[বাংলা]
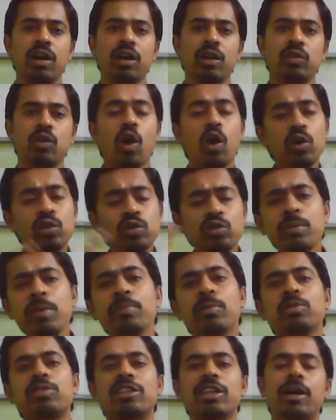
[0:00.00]
তখন তুমি
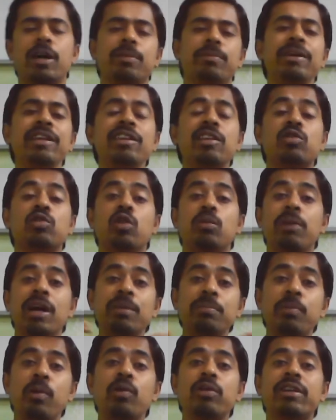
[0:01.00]
বুঝতে পারবে যে তোমার
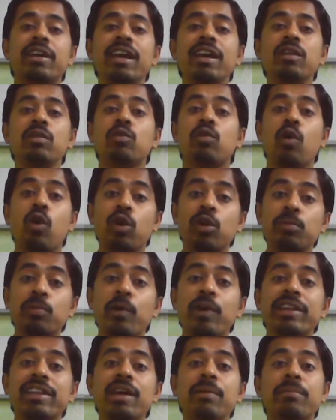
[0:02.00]
পক্ষে কোন
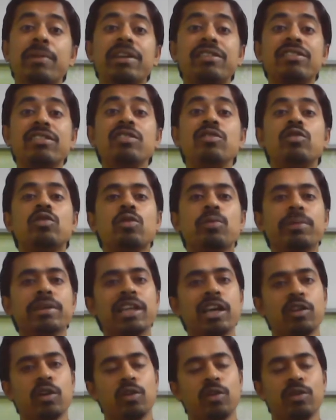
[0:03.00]
বইটা বেশি
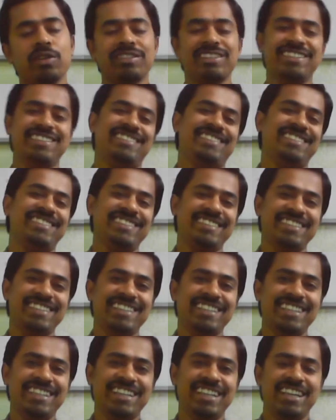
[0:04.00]
সুবিধাজনক
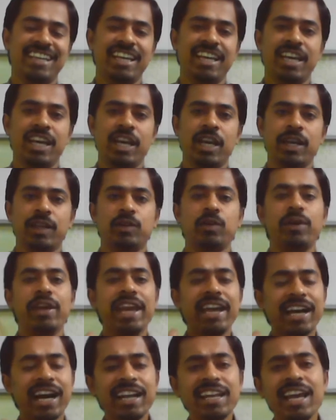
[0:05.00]
তো
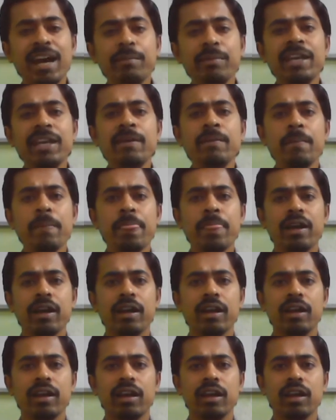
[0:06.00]
এখানে আমি
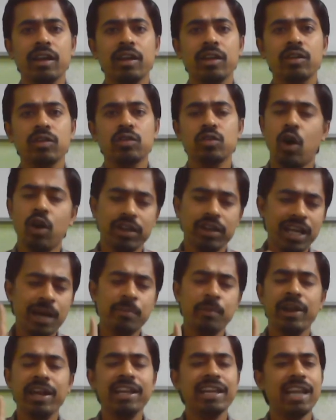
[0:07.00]
ছটা
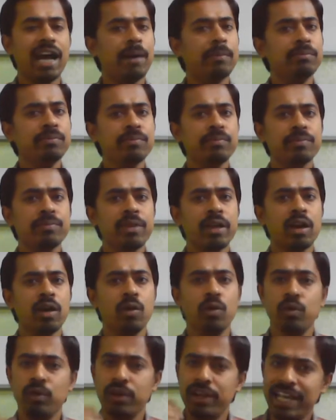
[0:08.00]
বইয়ের নাম
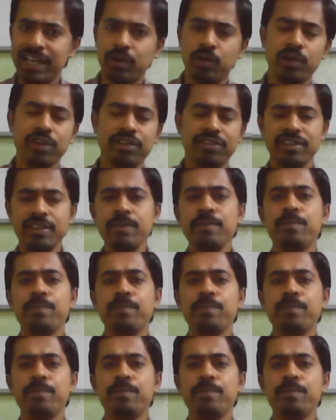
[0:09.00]
উল্লেখ করেছি